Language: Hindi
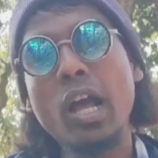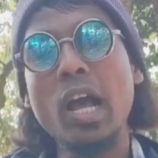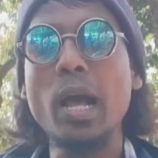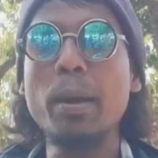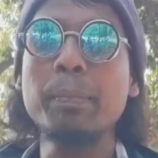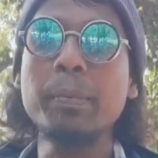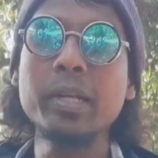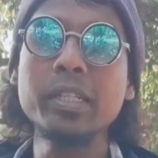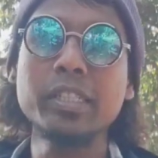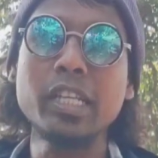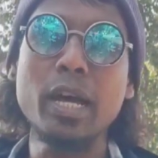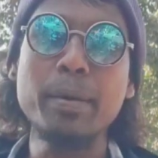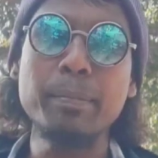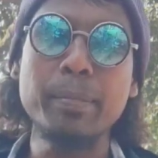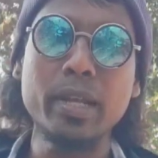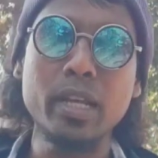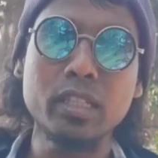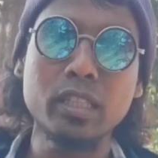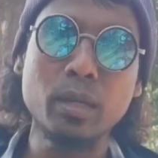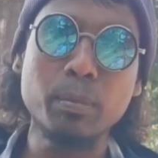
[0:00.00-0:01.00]
आपके
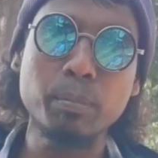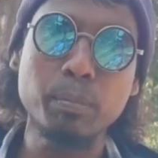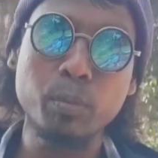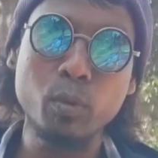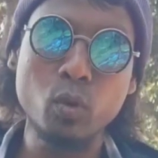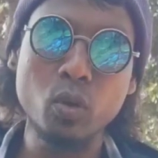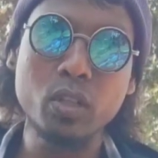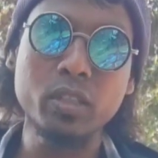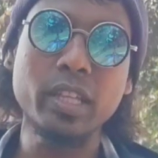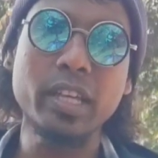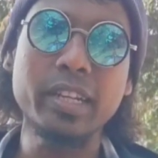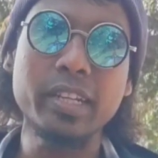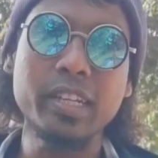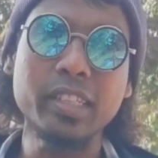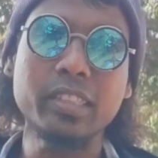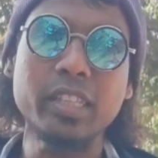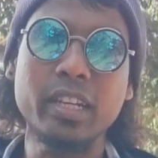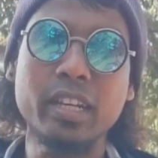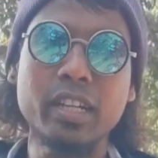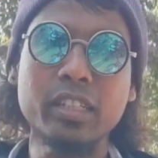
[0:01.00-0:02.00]
सामने एकदम पूर्ण
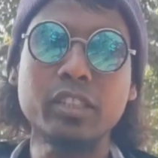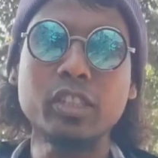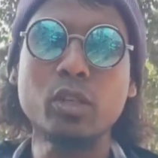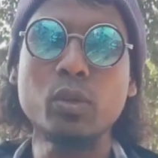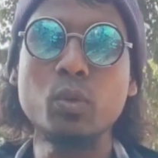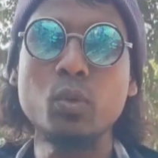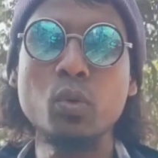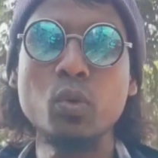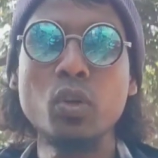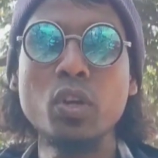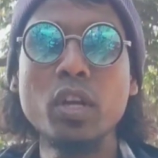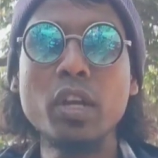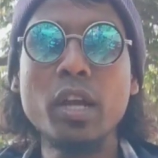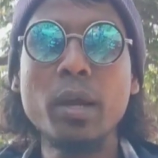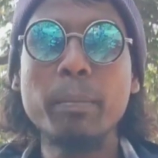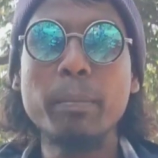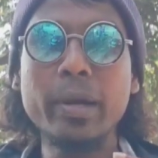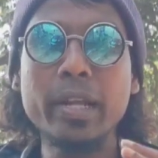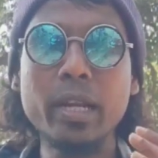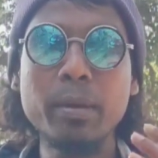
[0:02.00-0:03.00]
तरीके से रख सकूं
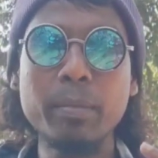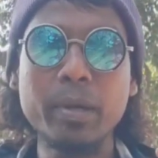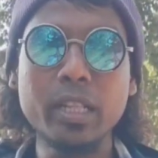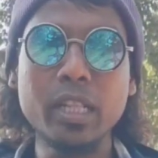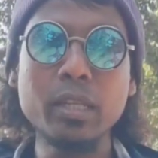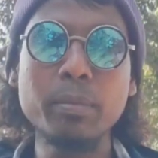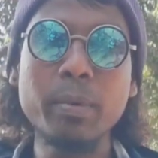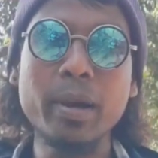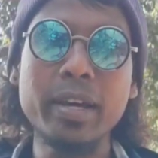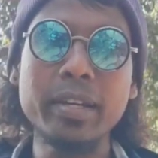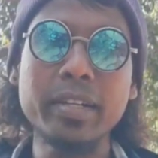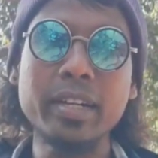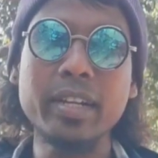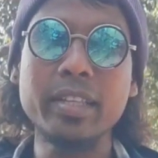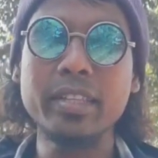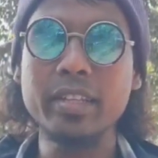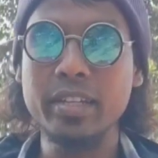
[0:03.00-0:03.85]
मैंने मछली मार्केट